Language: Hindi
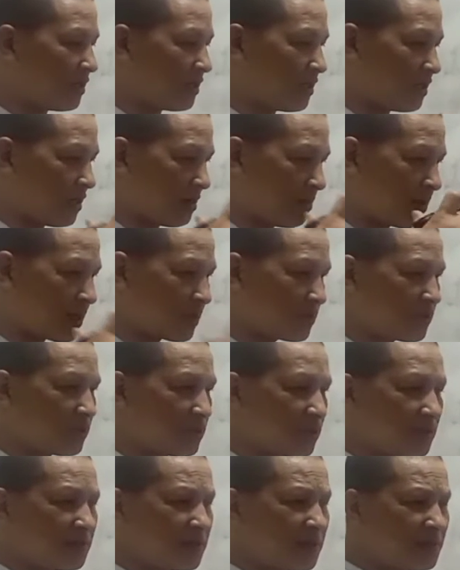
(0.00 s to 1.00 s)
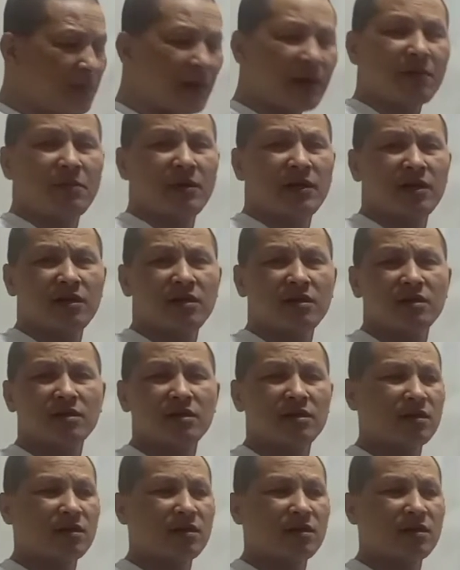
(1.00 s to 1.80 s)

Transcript: आ, हमारा जितना डिपार्टमेंट है